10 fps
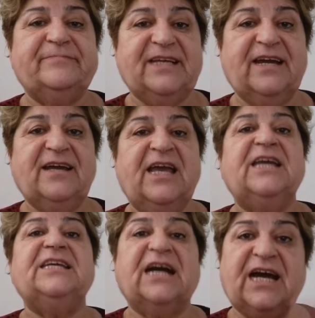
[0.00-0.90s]
Ya
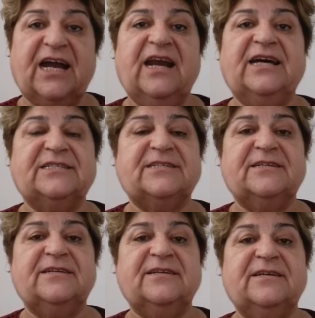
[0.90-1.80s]
yakarlar.
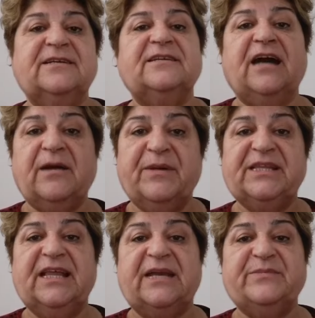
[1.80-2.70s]

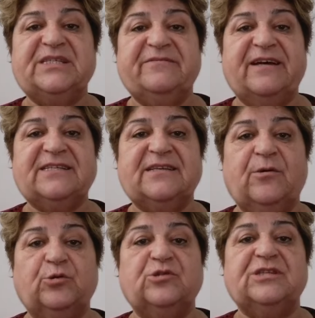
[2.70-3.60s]
Yakmadılar mı Sivas'ta?
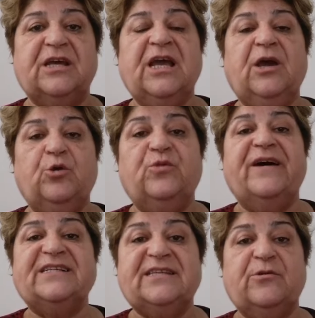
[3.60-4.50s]
30
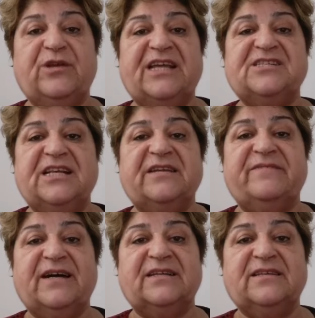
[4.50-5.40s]
üniversite öğrencileri
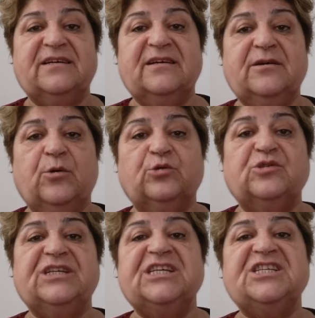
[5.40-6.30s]
vardı.
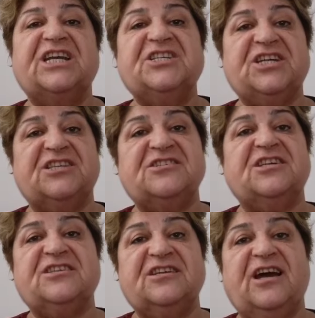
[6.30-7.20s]
32 canı çatır
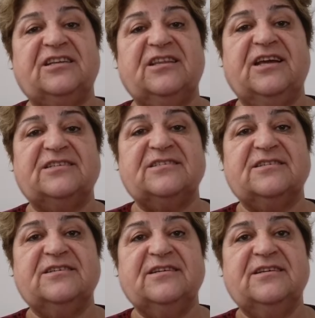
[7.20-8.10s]
çatır yaktılar.
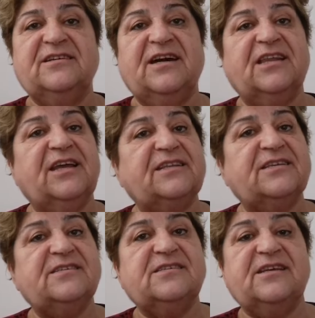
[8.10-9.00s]
Allah da
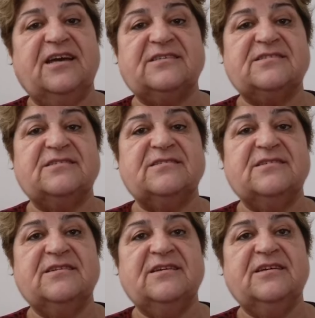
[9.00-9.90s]
sizi yaksın
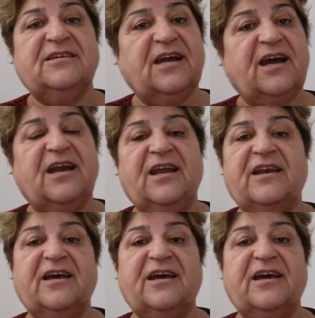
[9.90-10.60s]
yakarlar,